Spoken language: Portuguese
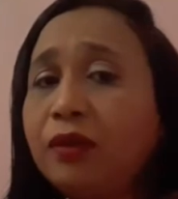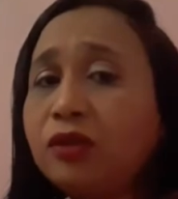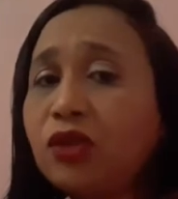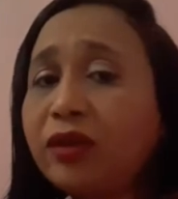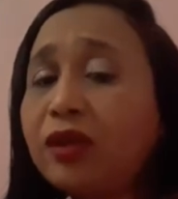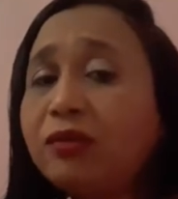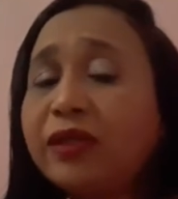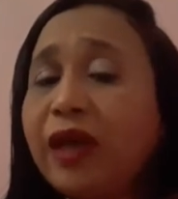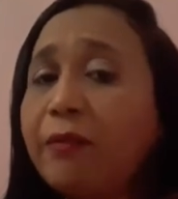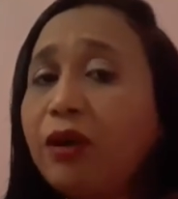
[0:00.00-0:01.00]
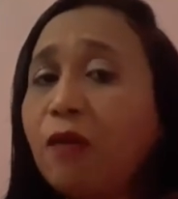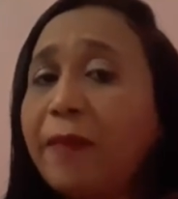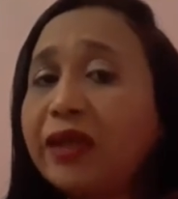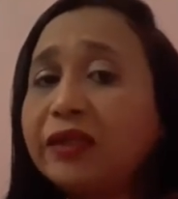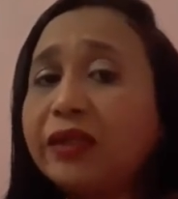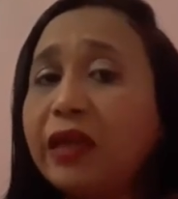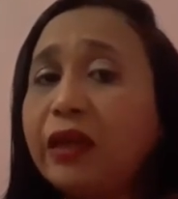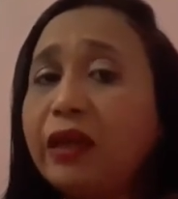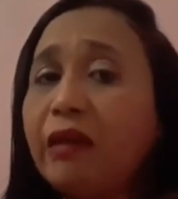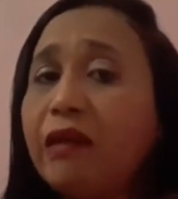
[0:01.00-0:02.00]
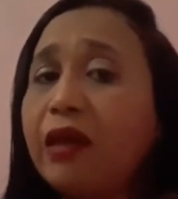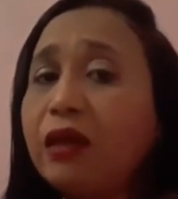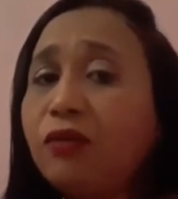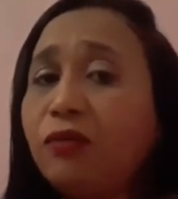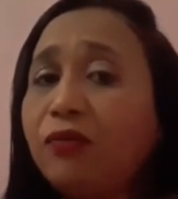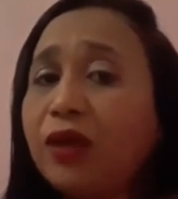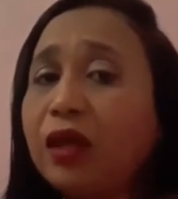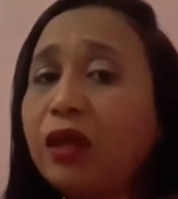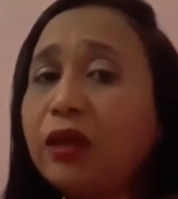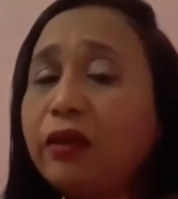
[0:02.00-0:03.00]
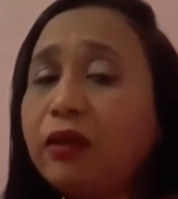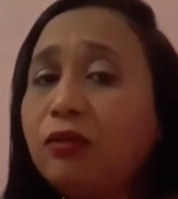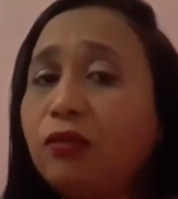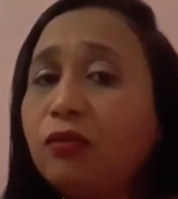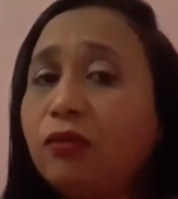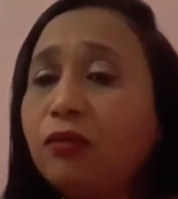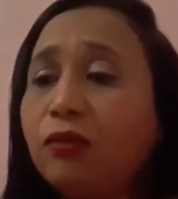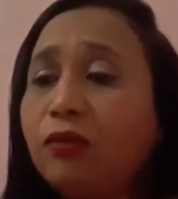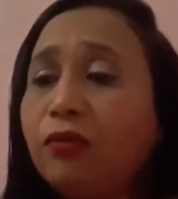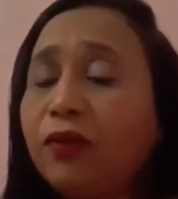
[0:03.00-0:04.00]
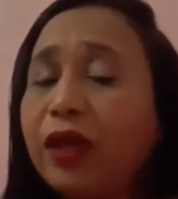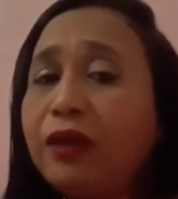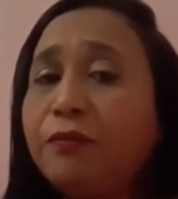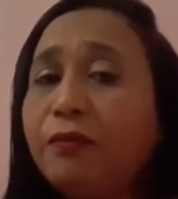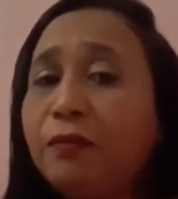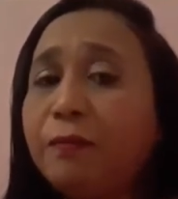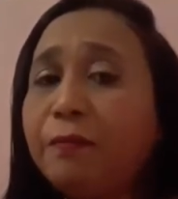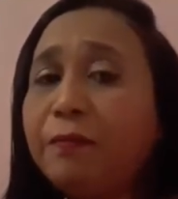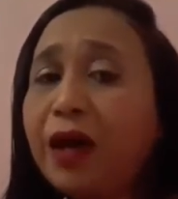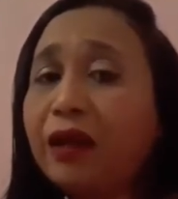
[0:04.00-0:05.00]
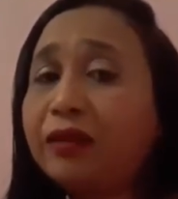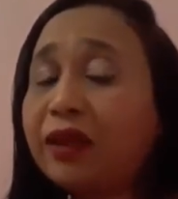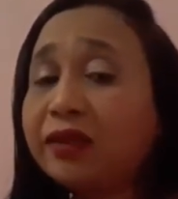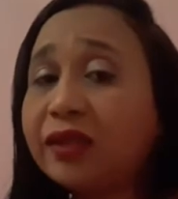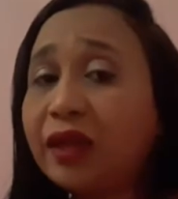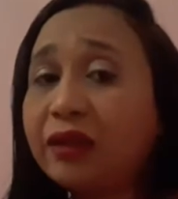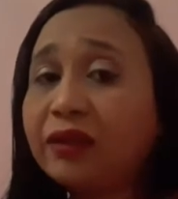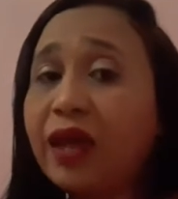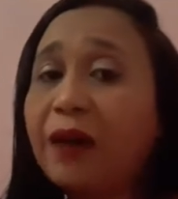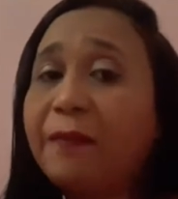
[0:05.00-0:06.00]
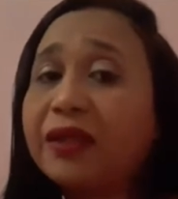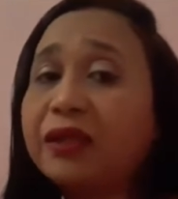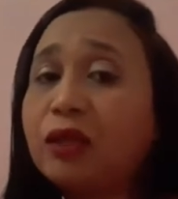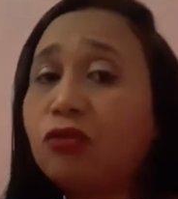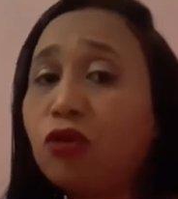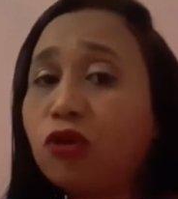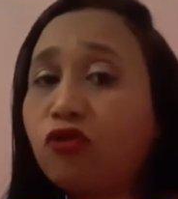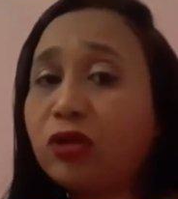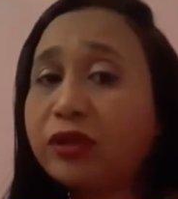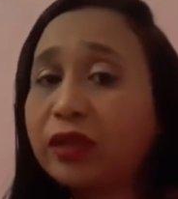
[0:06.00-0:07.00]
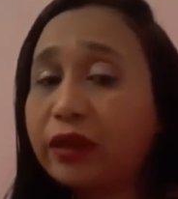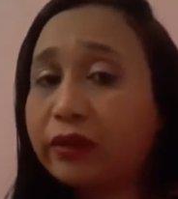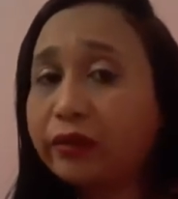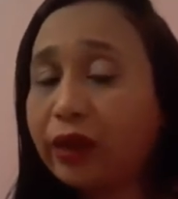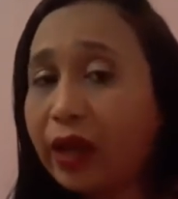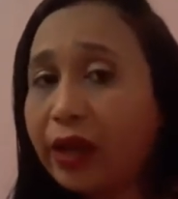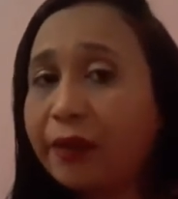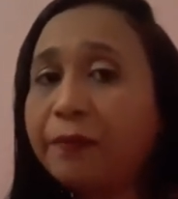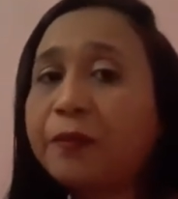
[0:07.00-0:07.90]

Só Deus sabe que eu passei, é, eu fiquei, eu fiquei até sem andar, passei dois dias sem andar.